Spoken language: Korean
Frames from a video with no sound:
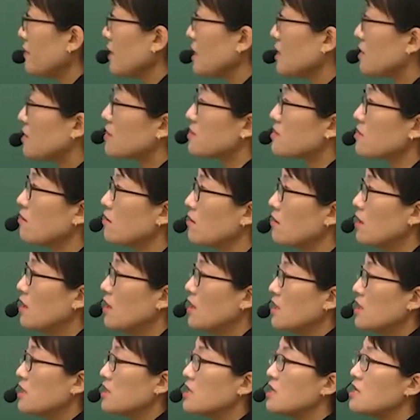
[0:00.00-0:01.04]
그래서
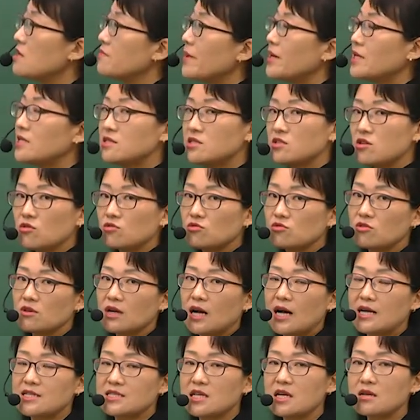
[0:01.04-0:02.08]
일반적으로
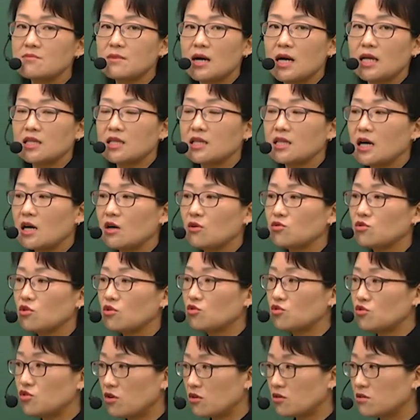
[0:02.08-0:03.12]
가장 많이 나오는
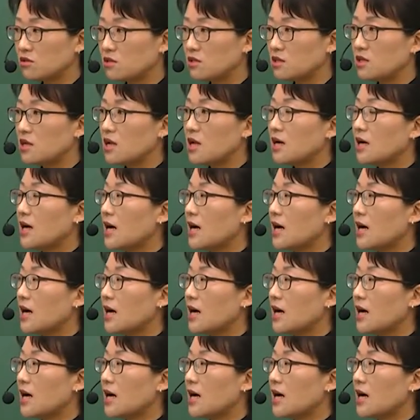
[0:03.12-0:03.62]
유형들,